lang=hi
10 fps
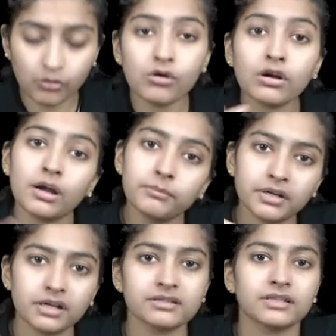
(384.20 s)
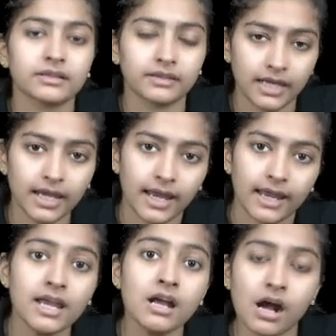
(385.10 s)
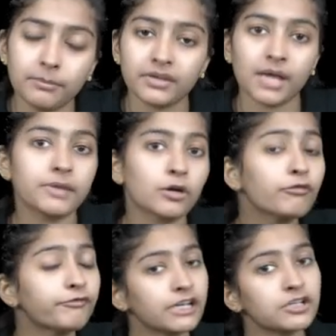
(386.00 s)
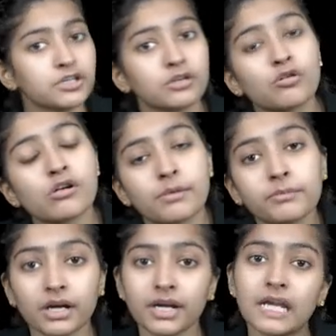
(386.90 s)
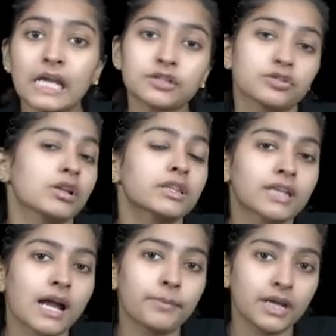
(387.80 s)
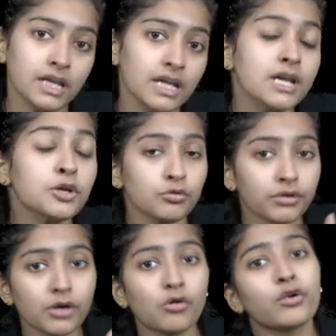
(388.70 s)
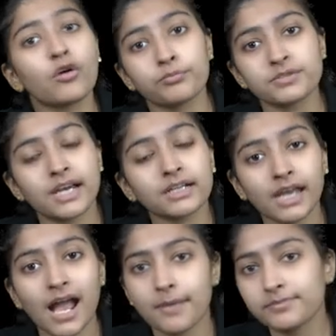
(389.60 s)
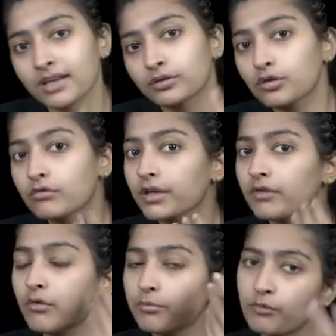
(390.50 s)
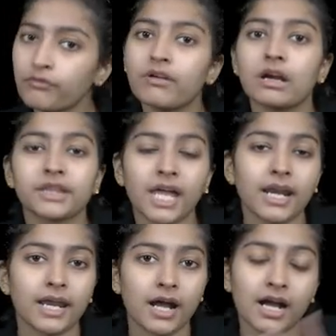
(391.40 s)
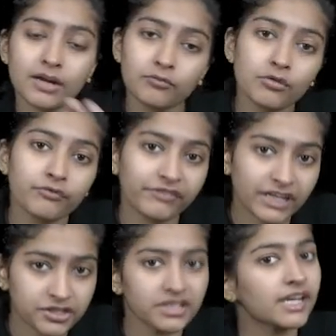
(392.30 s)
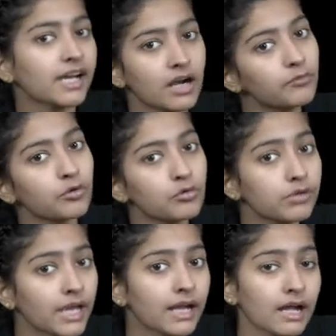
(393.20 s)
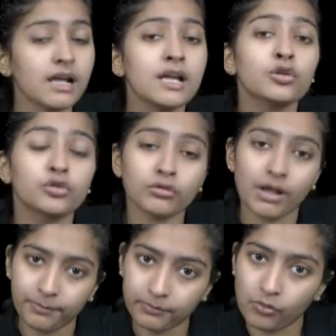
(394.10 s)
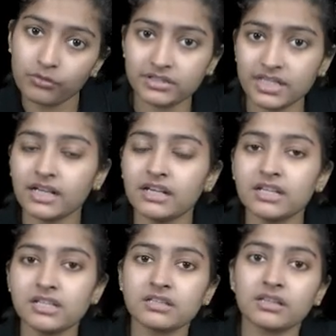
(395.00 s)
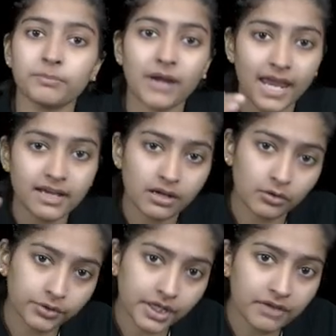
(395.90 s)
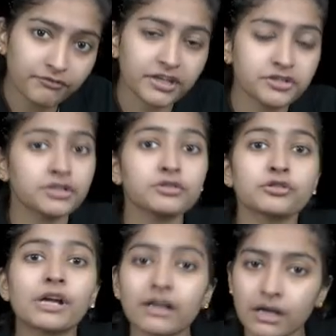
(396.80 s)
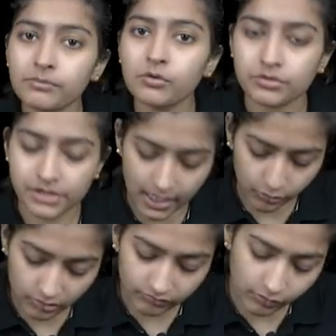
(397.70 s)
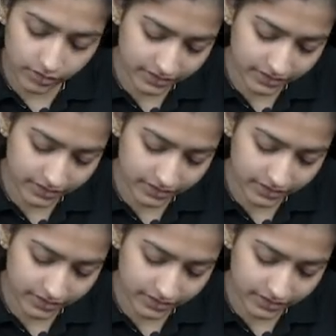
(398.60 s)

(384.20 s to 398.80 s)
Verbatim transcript: को कम कर सकते हैं हम अब देखो फ्रिक्शन को कम करने की जरूरत क्या पड़ी क्योंकि कोई ऑब्जेक्ट आप चाहते हो कि वो मूव करता रहे अगर वो फ्रिक्शन के कारण वो रुकेगा तो आप कौन सी कंडीशन अप्लाई करोगे कि फ्रिक्शन जो है कम हो जाए तो वो